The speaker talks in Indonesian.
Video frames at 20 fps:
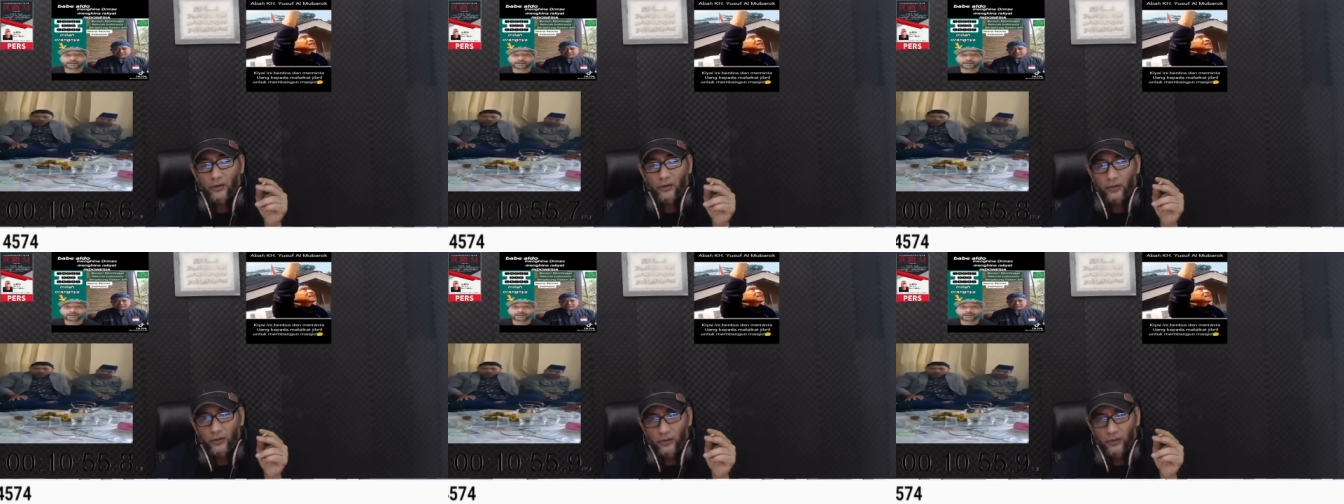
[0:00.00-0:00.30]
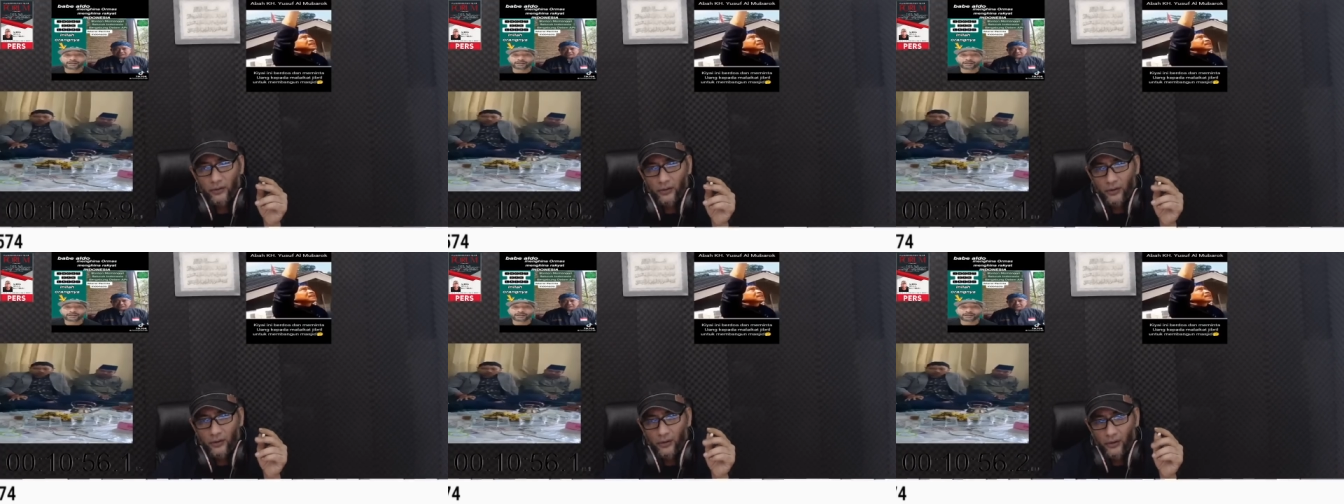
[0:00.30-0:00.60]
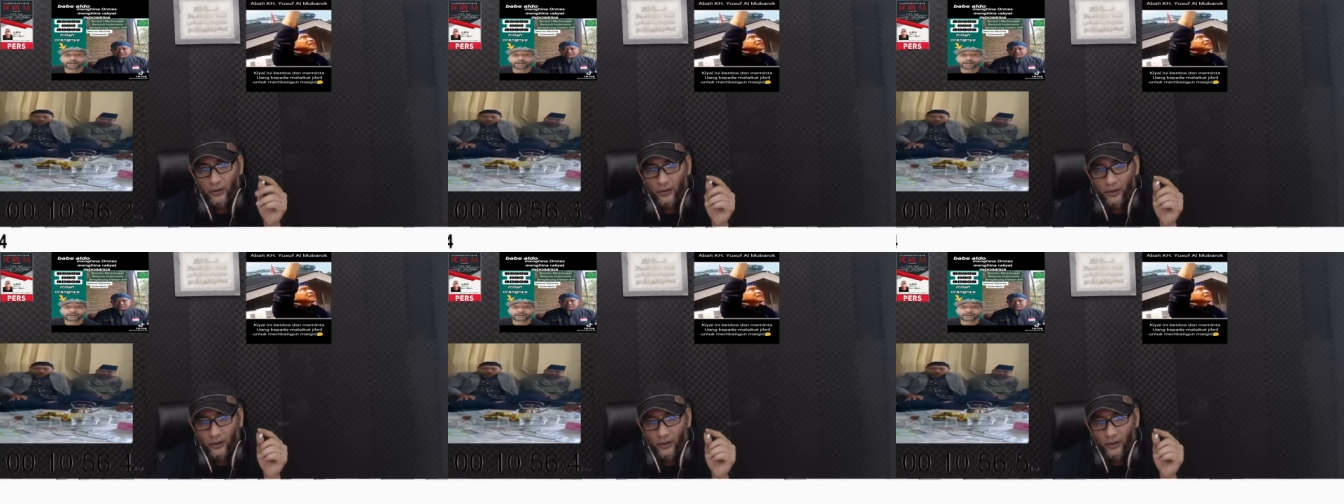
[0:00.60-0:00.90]
lu.
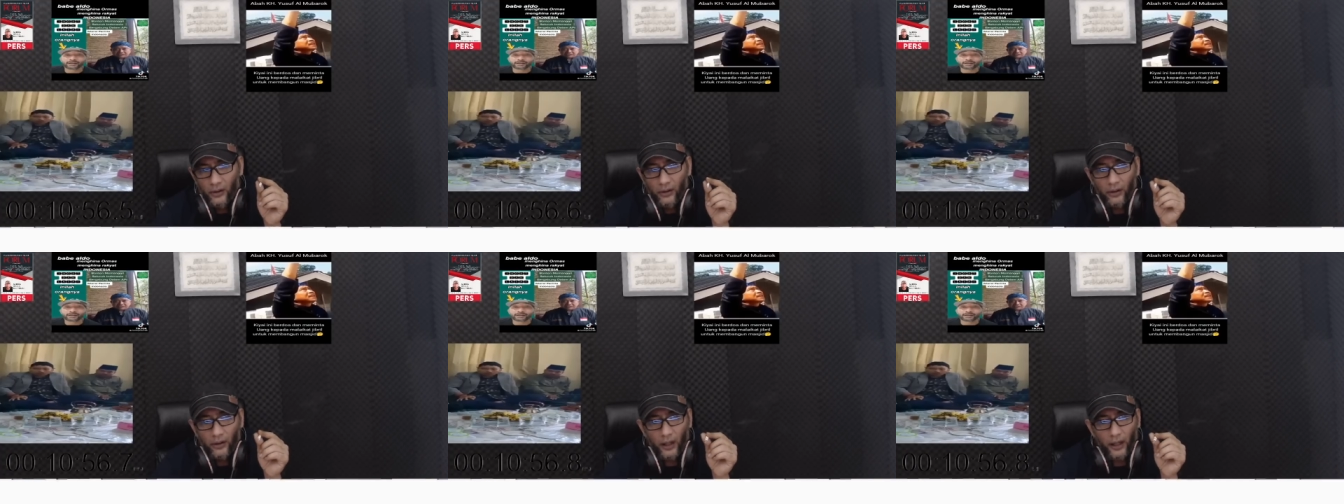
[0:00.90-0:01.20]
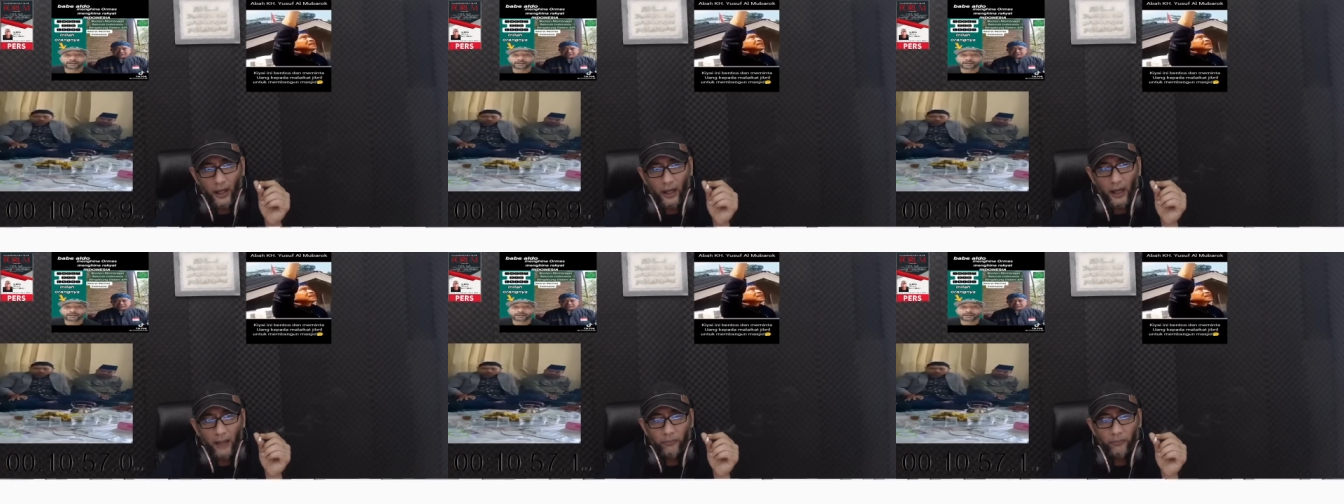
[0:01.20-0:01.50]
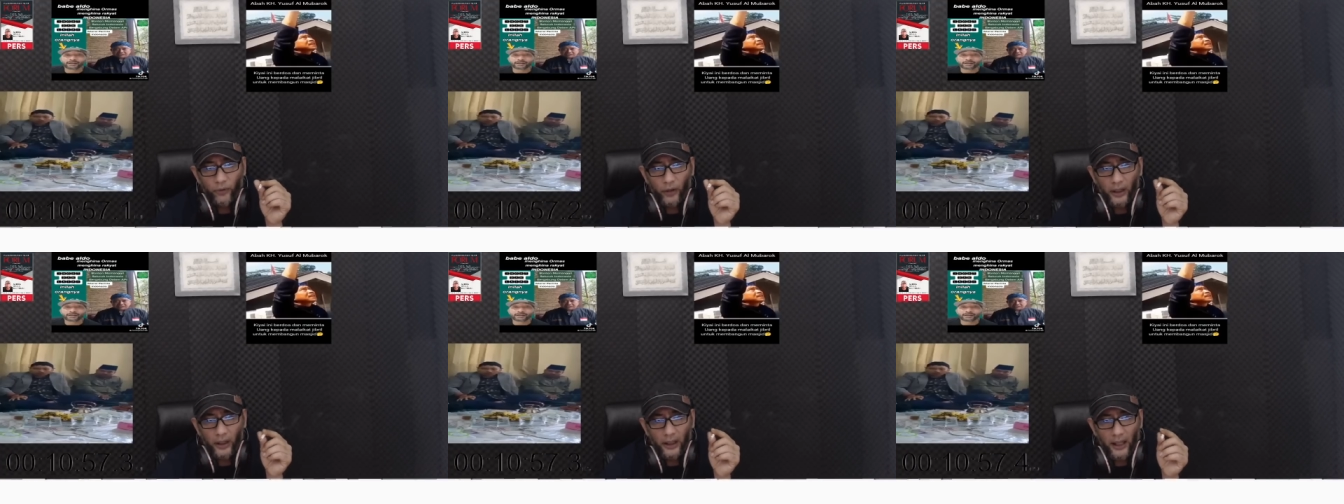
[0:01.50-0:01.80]
Dan
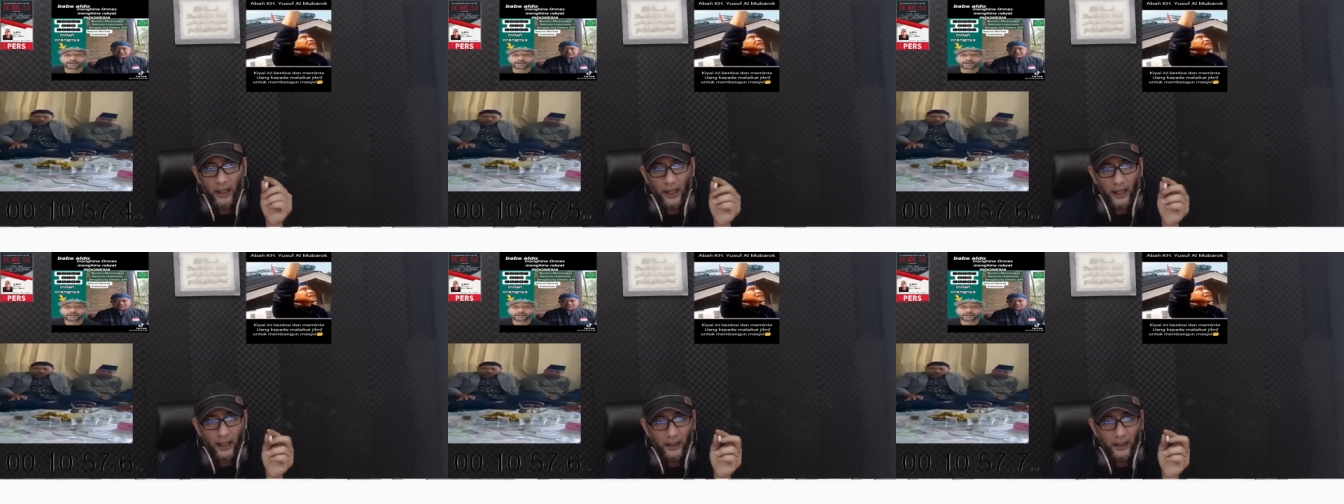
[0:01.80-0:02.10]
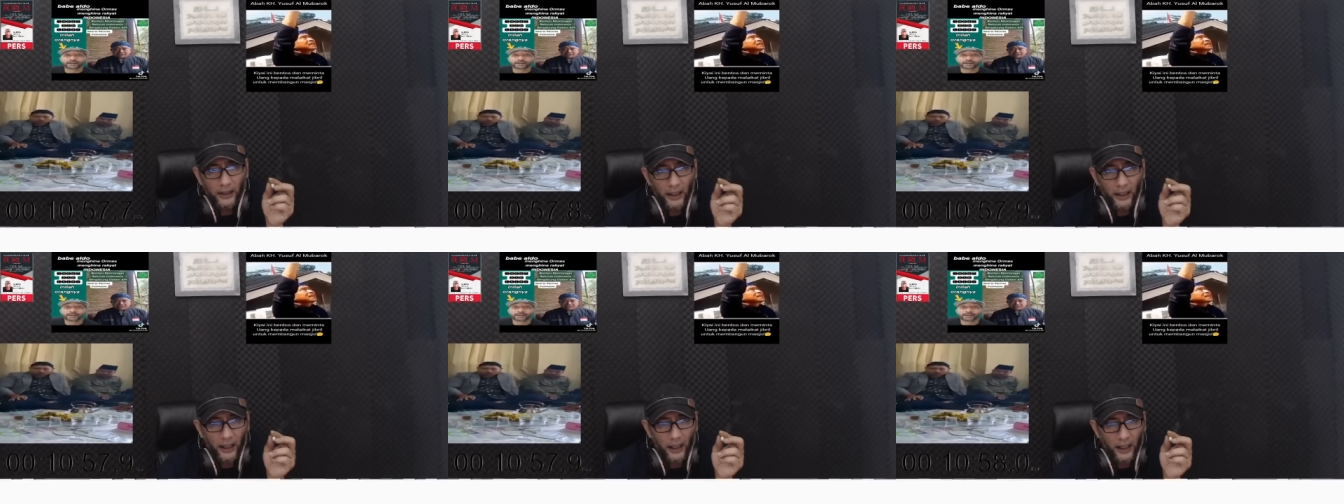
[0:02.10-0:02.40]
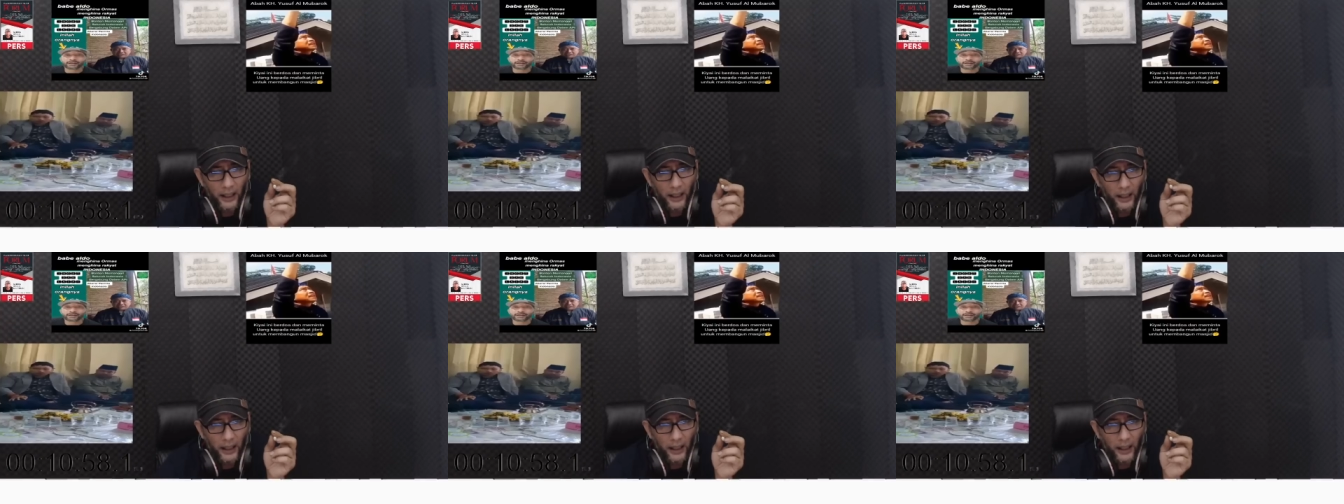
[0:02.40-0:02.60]
alhamdulillah ada